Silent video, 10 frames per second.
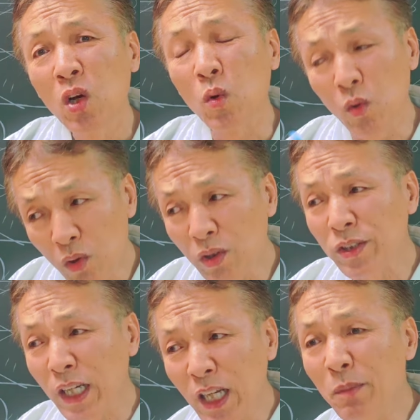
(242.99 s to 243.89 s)
오늘은
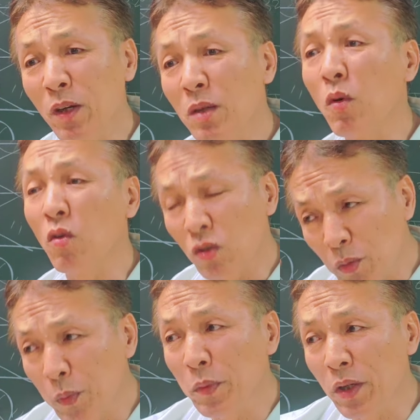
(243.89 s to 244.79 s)
짜장면이 먹고
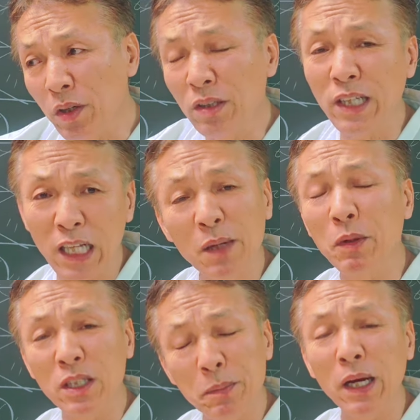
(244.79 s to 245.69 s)
싶으면은
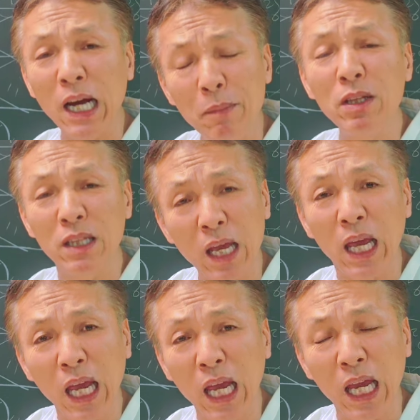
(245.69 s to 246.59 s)
짜장면집에 가면
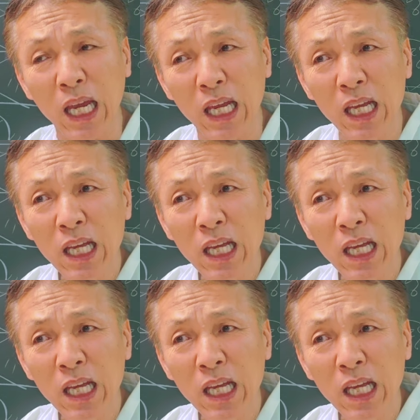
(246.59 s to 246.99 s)
돼